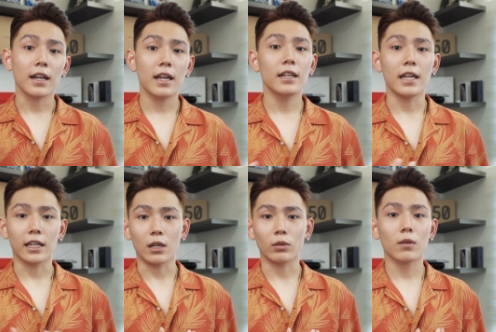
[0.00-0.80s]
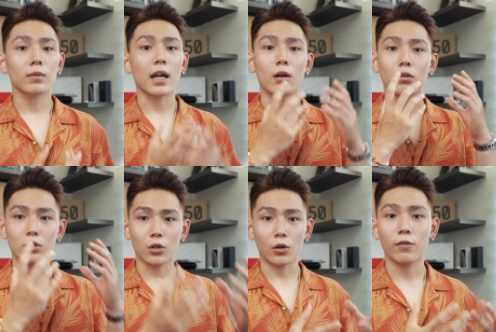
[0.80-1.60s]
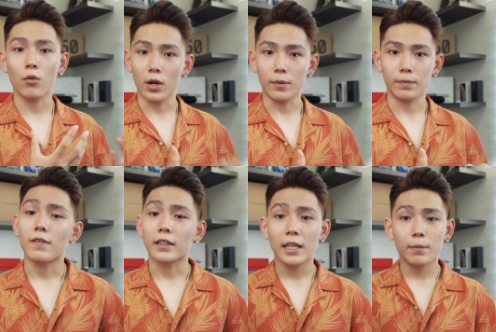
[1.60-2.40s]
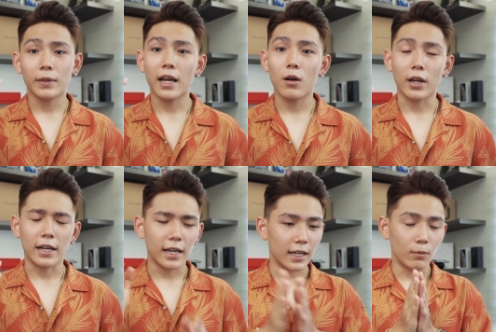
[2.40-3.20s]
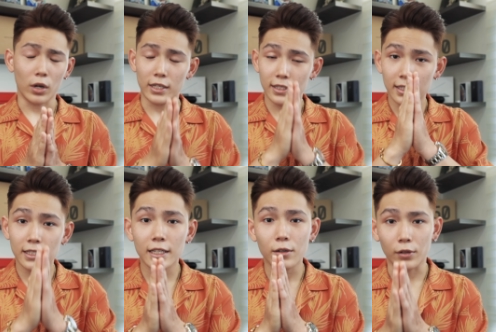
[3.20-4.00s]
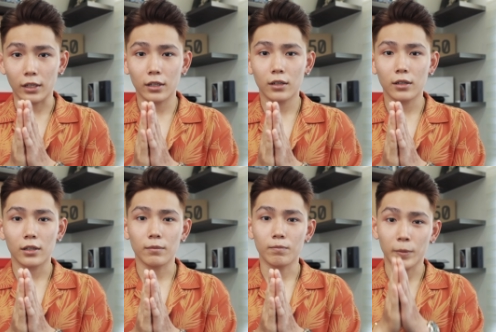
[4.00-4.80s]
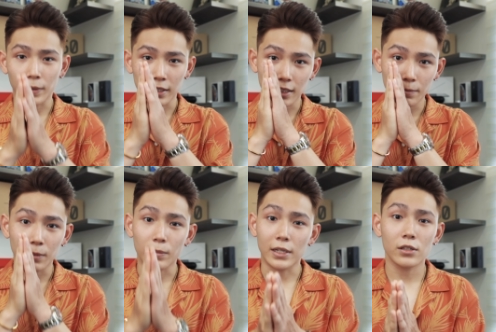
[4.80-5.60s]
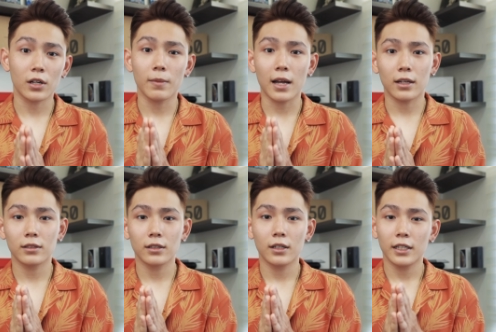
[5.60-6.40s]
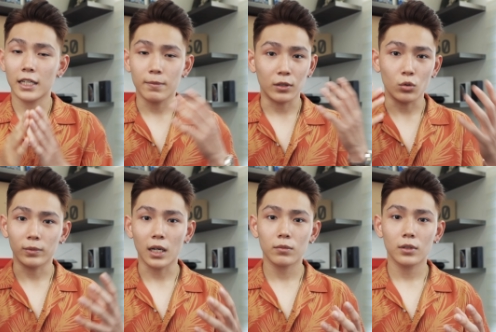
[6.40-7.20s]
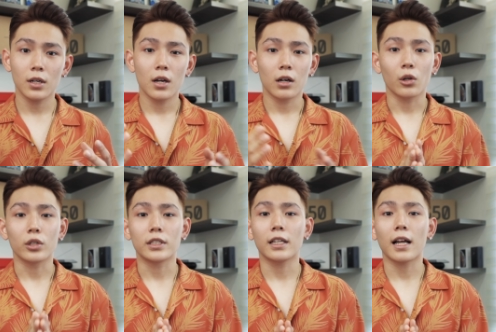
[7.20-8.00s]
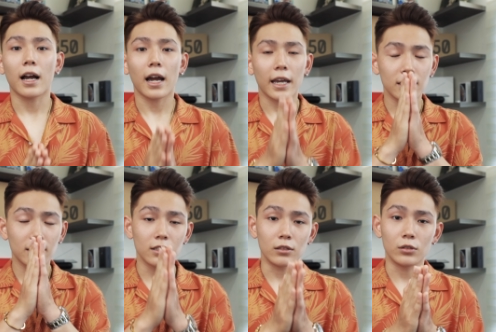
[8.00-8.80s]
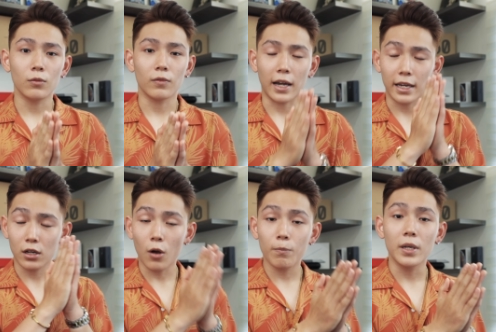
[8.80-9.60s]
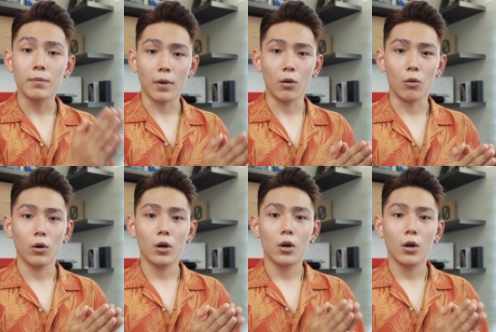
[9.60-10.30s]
nên để kiểu tóc nào cho nó phù hợp và tiếp theo cái này là một cái secret mà mình sẽ bật mí cho các bạn khi mà nhuộm tóc đó chính là hãy sử dụng và hãy copy màu